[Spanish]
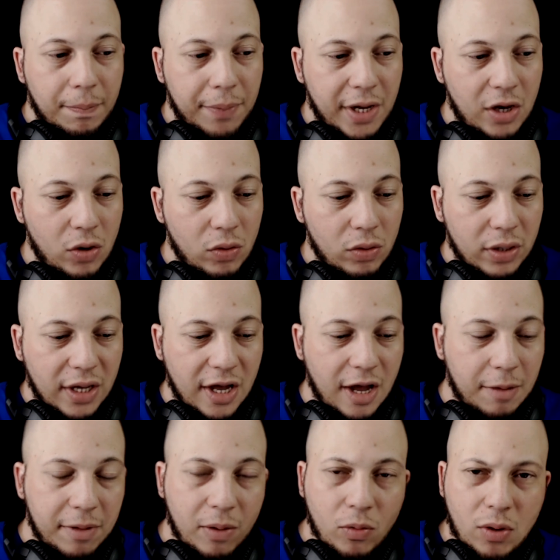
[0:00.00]
pero que
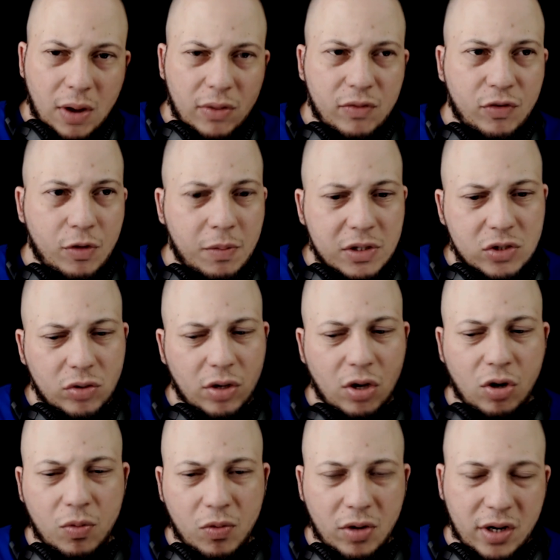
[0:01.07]
había buscado información y
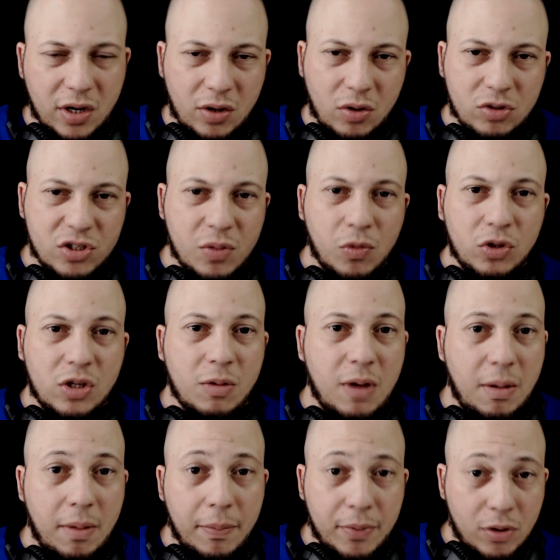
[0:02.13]
como que no se
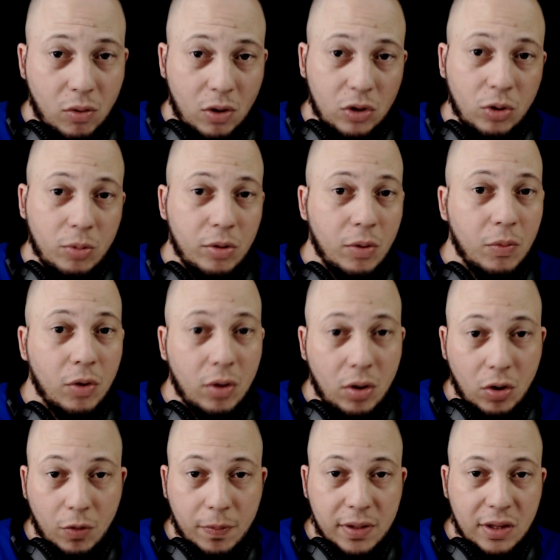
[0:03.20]
motivaba, pero cuando vio
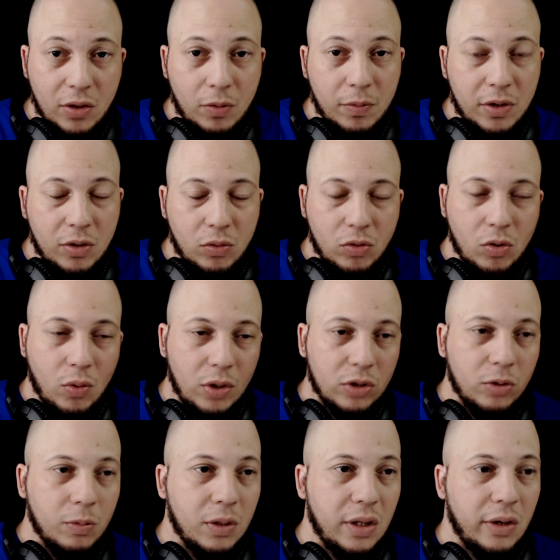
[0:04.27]
los videos míos, unos
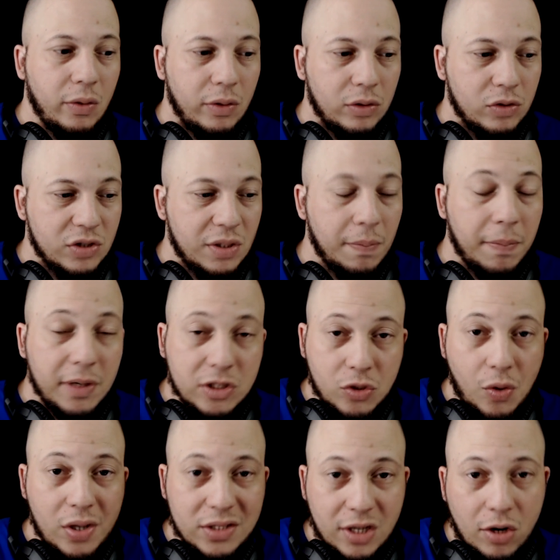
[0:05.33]
cuantos videos, entonces
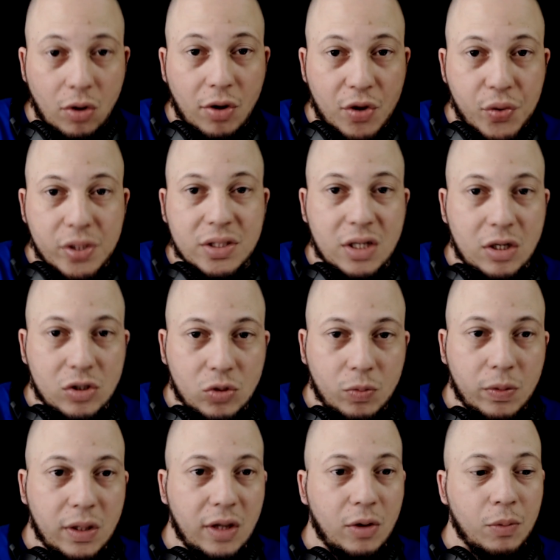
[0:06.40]
empezó a hacer lo que yo hacía en esos
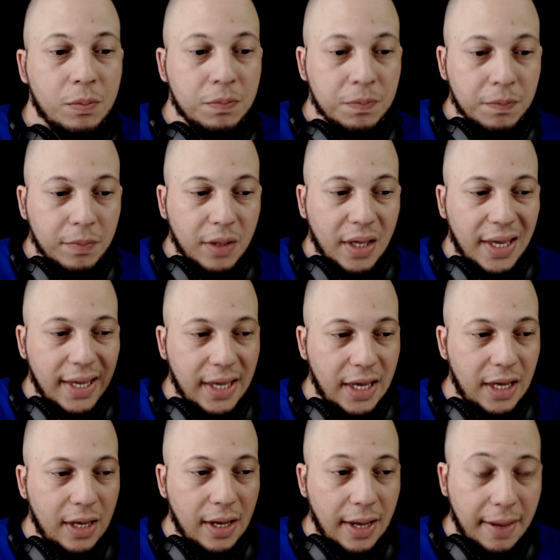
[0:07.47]
videos
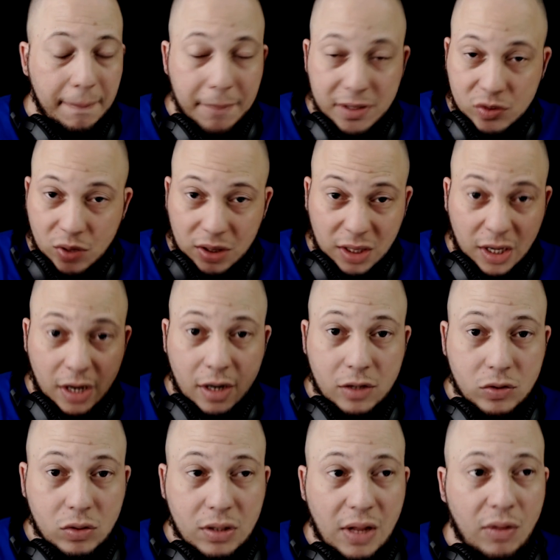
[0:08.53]
y empezó a tener
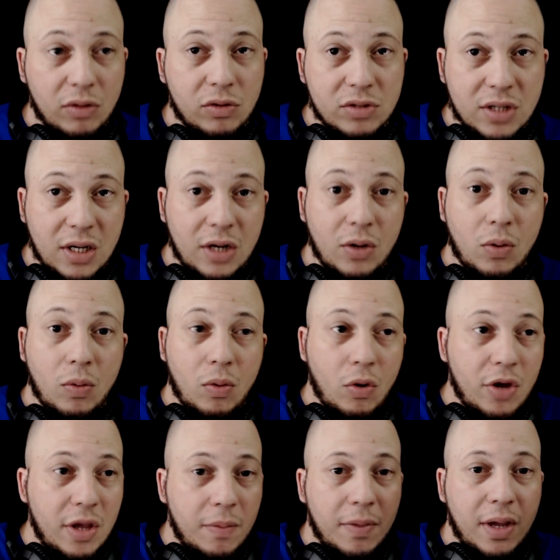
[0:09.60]
resultados, entonces él dijo,
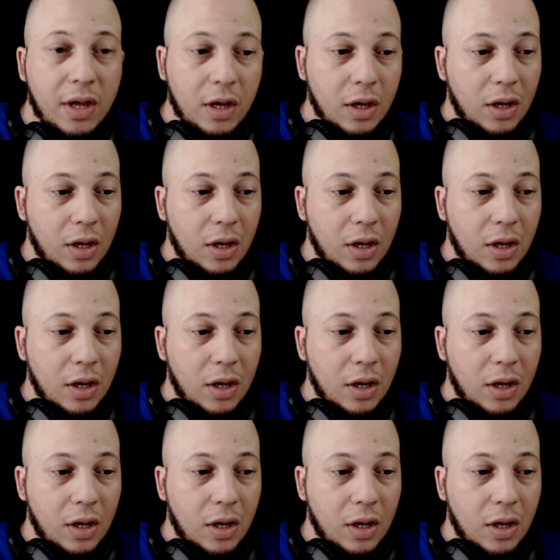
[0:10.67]
óyeme,